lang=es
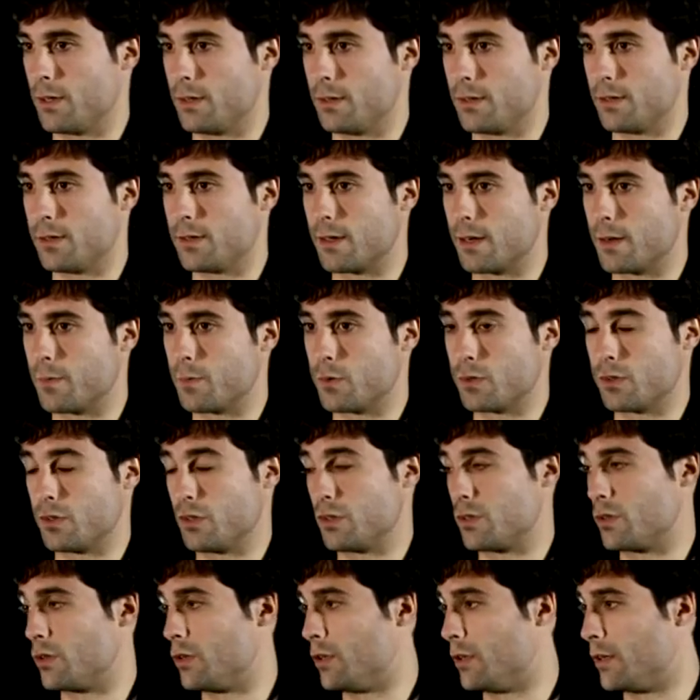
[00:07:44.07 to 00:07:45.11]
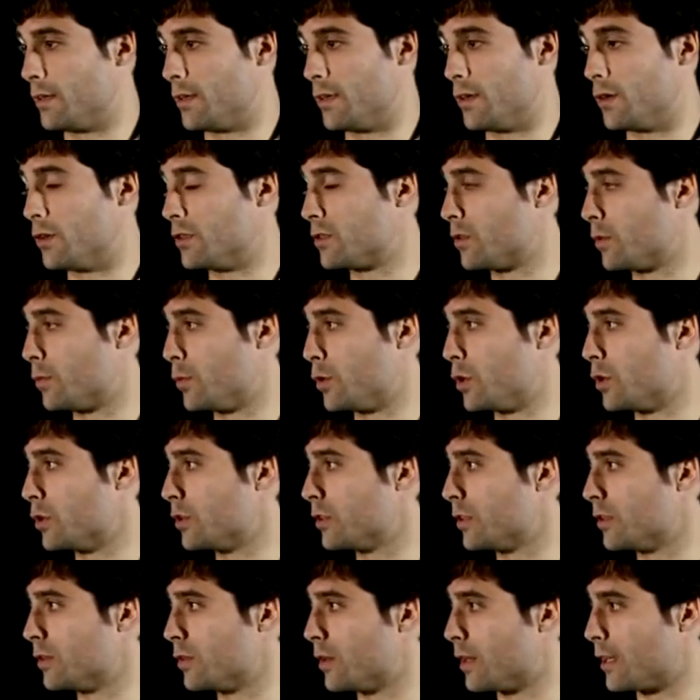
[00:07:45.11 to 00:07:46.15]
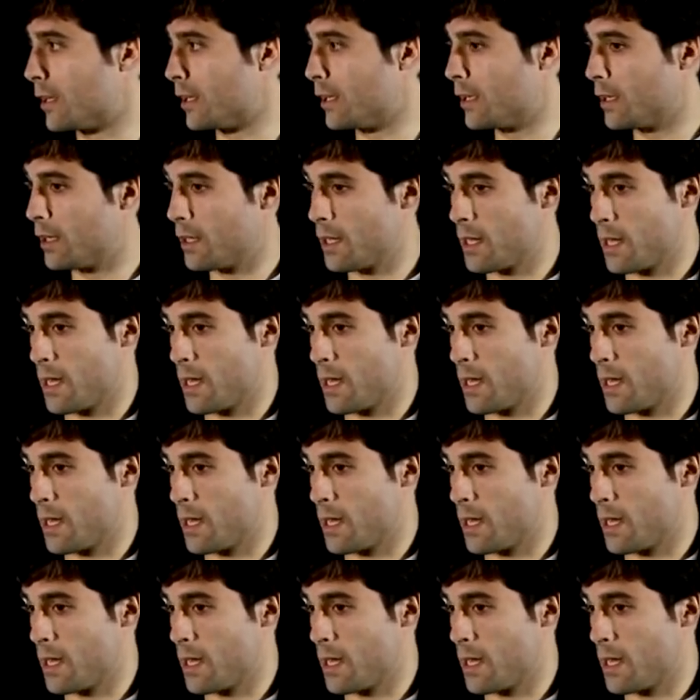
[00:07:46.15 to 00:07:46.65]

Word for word: intentaremos, yo estoy, ya te digo, estoy muy contento aquí